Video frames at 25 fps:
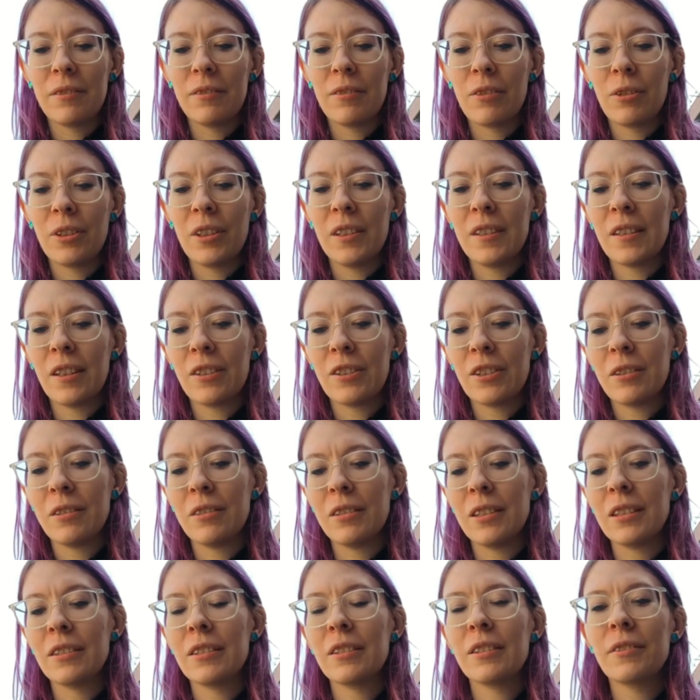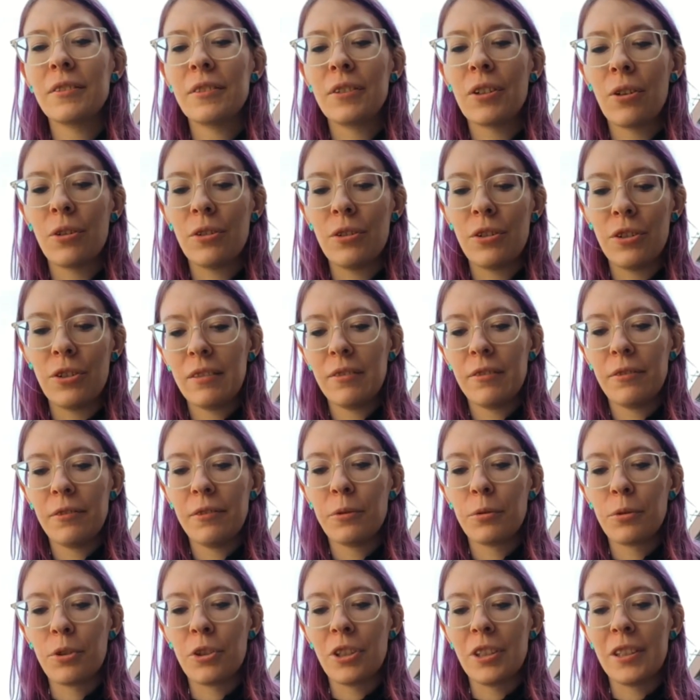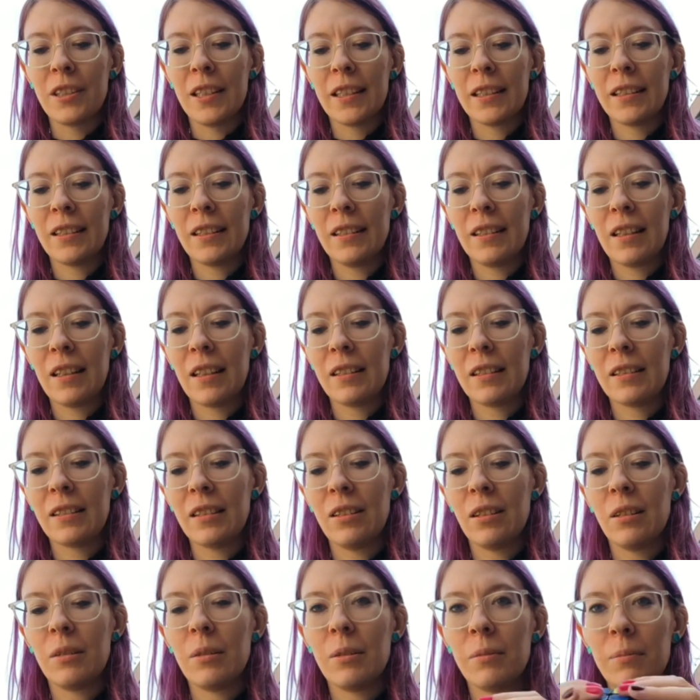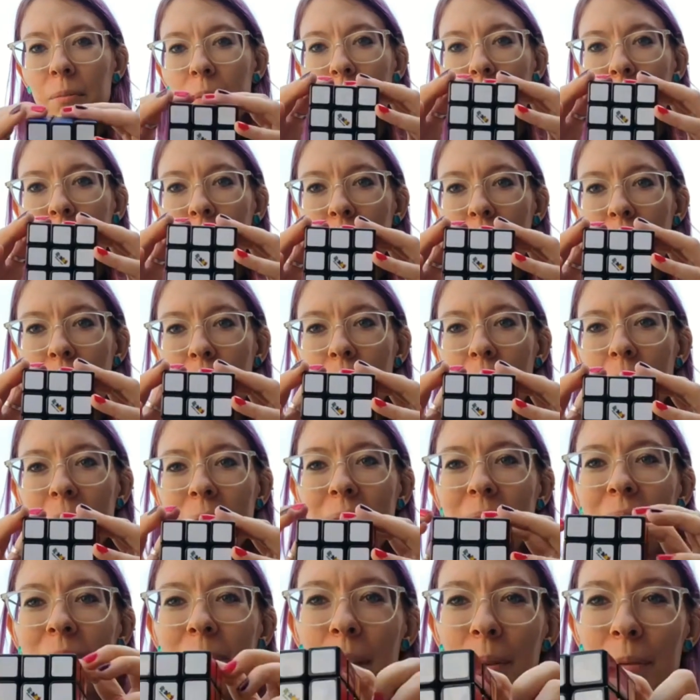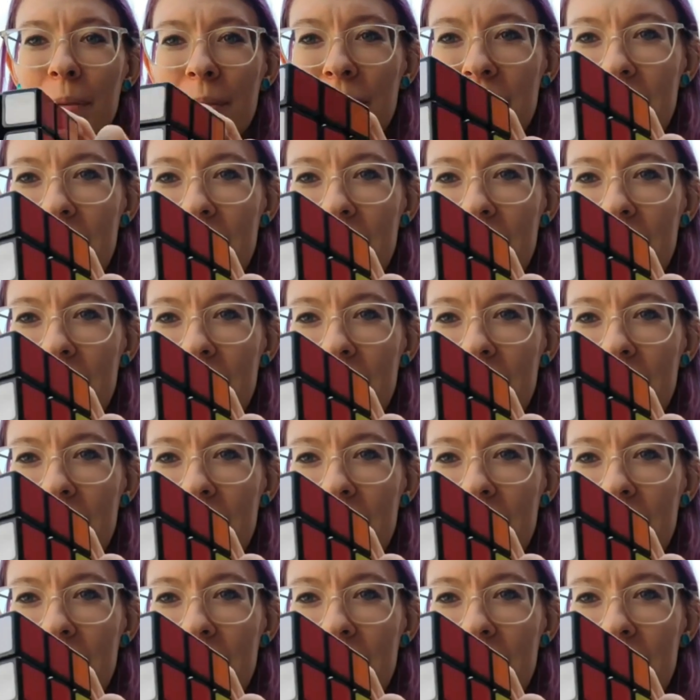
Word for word: vlogi zaczęły wchodzić w użytek i dlatego mamy białą, białą